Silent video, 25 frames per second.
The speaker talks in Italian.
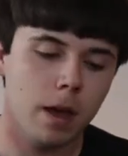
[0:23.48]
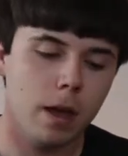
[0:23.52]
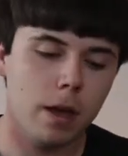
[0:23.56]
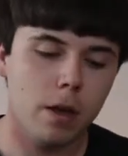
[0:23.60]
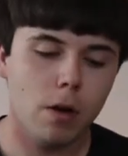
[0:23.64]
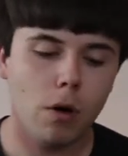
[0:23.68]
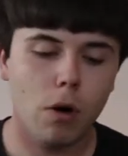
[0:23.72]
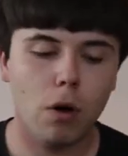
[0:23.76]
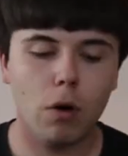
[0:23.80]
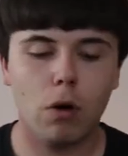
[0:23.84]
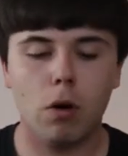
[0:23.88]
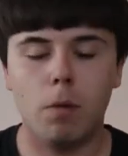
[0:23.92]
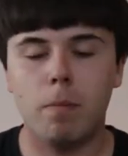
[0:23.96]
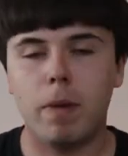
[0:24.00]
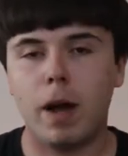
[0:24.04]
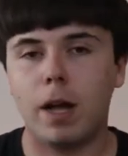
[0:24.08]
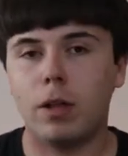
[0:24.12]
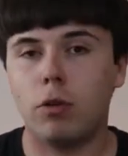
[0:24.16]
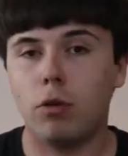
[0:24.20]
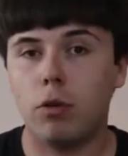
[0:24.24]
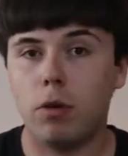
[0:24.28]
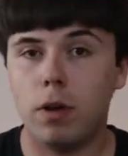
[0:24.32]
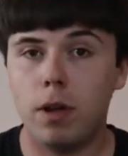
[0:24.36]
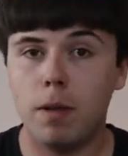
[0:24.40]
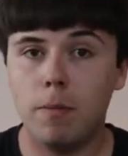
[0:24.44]
Io ho
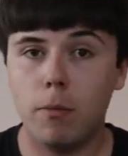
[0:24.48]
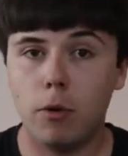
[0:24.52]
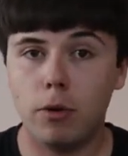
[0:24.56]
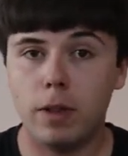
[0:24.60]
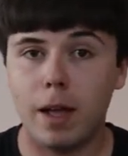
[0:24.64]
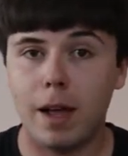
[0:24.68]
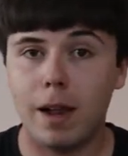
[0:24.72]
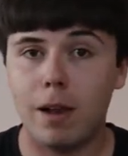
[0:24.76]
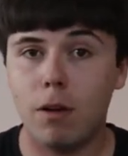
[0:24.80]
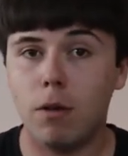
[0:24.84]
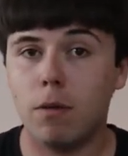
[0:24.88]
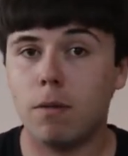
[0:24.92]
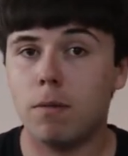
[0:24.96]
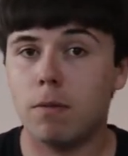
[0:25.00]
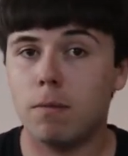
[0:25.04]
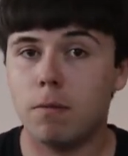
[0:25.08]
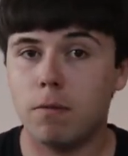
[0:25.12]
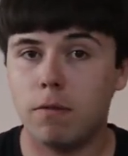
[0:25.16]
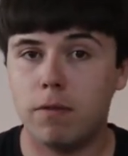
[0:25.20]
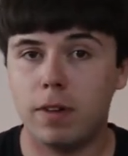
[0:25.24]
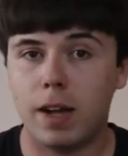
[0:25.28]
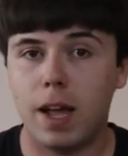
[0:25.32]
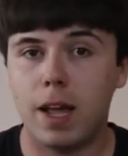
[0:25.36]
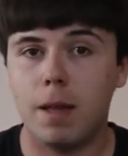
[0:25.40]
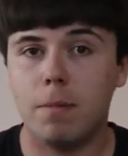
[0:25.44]
comprato il modello
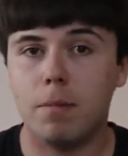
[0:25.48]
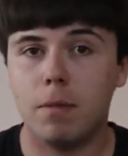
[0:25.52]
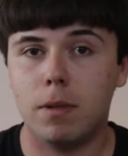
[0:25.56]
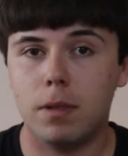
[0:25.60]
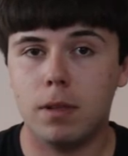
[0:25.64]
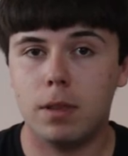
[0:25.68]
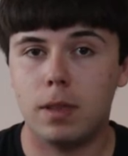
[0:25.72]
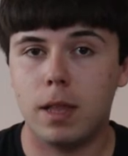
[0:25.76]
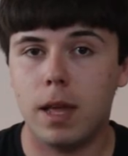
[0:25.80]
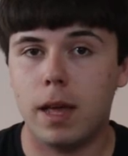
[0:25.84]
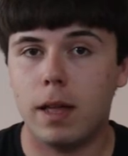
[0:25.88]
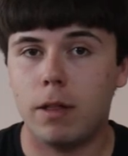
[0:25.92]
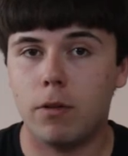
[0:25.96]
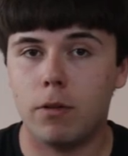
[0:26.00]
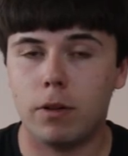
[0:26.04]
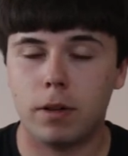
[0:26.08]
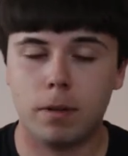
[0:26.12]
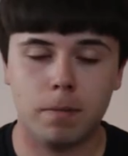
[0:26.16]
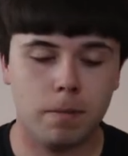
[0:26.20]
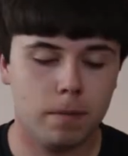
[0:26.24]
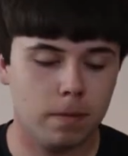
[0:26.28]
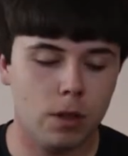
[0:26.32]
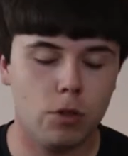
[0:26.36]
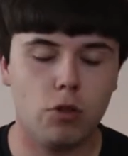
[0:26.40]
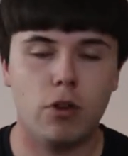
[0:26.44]
Frame Tenor,
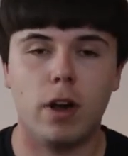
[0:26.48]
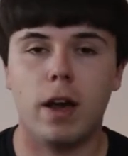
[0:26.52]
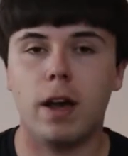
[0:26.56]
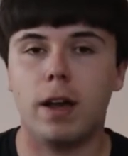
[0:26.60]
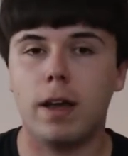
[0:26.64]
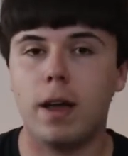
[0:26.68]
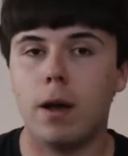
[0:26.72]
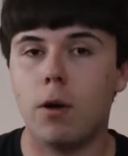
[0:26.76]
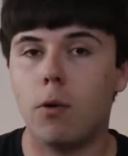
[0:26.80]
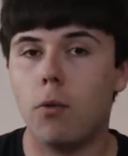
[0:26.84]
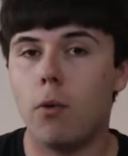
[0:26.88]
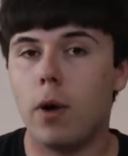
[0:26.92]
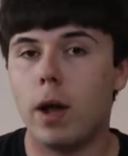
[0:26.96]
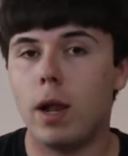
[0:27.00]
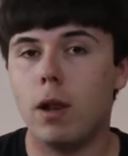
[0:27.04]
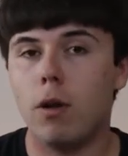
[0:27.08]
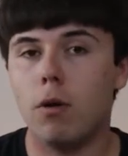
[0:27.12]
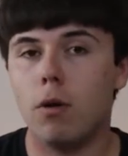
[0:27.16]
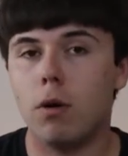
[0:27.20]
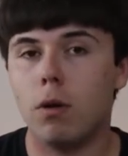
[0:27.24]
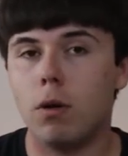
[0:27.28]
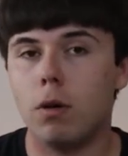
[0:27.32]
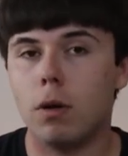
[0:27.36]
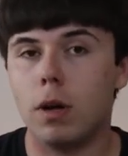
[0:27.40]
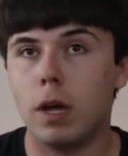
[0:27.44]
c'è anche
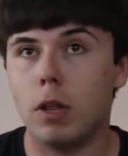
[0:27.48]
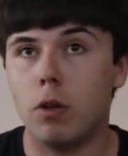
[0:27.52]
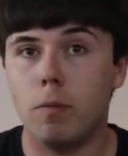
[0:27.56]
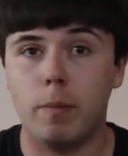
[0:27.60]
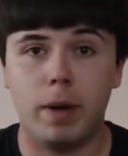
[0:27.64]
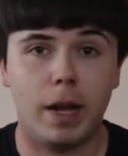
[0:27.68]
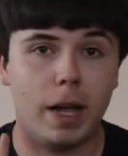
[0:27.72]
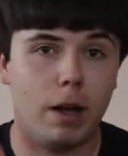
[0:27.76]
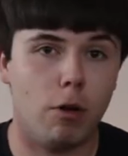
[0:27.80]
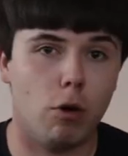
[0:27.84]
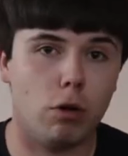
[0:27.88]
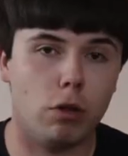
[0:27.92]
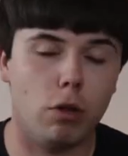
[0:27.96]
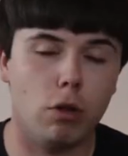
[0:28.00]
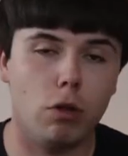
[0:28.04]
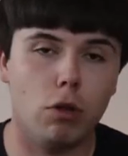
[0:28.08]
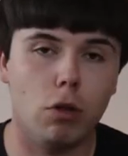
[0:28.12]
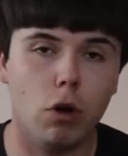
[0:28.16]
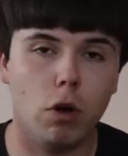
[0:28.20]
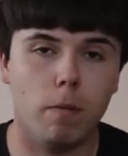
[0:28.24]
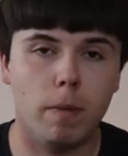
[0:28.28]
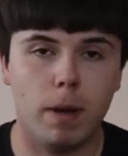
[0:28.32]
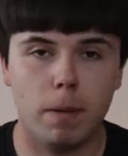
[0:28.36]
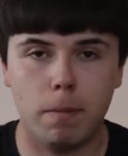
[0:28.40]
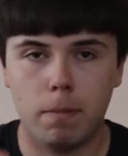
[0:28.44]
quello che non mi ricordo il
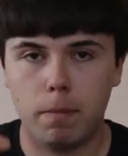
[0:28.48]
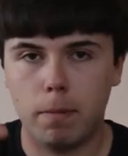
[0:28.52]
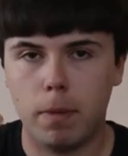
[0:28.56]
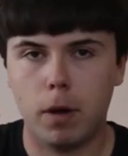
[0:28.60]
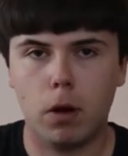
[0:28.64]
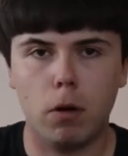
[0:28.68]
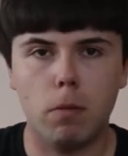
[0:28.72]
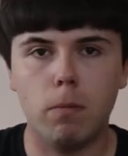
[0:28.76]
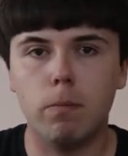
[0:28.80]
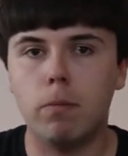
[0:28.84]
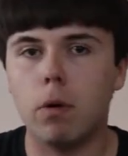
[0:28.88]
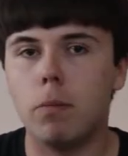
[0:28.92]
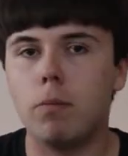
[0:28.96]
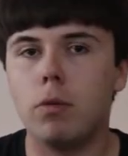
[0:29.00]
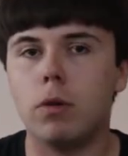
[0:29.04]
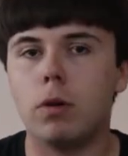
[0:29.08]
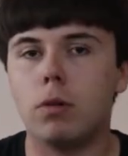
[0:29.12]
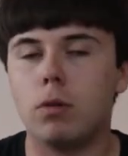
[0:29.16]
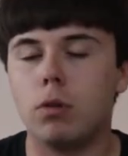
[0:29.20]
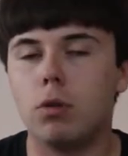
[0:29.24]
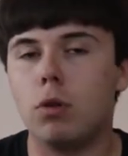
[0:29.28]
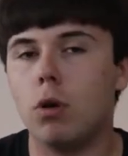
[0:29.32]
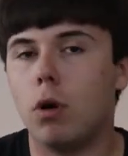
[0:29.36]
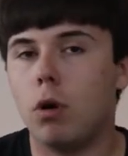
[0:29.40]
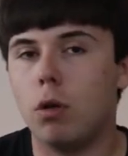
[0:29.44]
nome, però un po' più
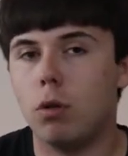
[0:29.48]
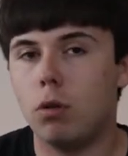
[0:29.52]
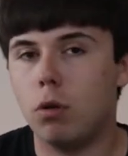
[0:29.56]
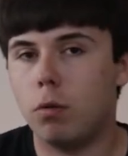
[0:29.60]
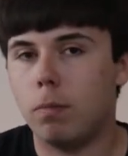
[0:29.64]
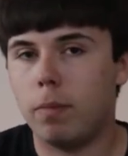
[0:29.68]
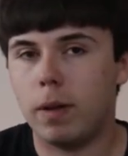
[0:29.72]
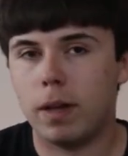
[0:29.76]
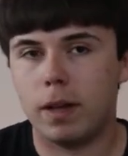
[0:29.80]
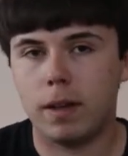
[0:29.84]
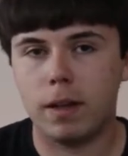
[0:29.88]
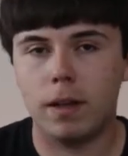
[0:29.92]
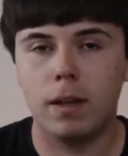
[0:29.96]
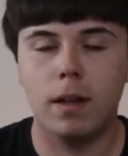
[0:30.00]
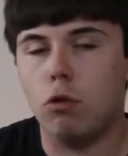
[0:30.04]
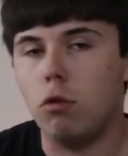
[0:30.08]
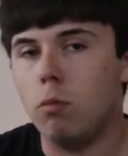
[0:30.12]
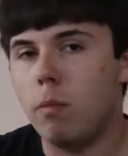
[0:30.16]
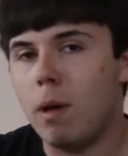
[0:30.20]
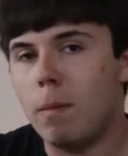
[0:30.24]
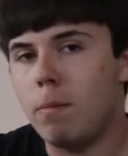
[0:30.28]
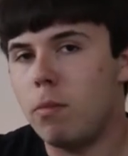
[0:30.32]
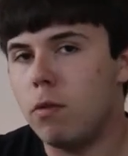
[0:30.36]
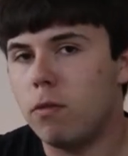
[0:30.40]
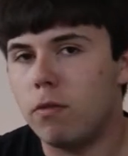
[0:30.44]
tondo per, secondo
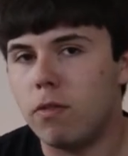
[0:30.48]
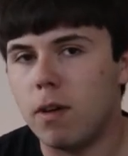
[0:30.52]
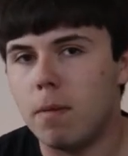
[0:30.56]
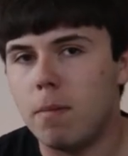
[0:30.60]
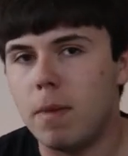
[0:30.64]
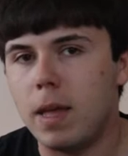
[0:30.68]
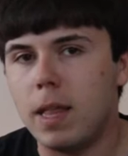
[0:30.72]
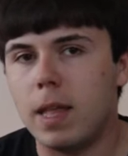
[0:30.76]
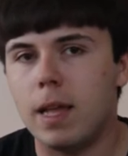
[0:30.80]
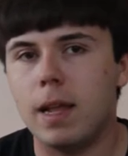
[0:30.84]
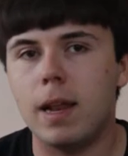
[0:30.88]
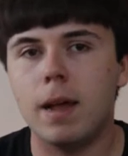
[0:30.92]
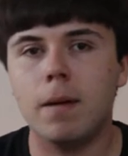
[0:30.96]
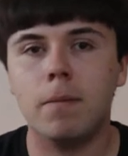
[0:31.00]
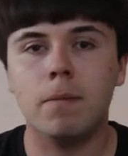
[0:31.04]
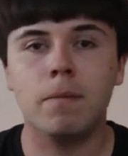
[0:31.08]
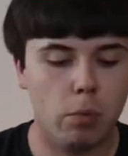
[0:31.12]
me, più femminile.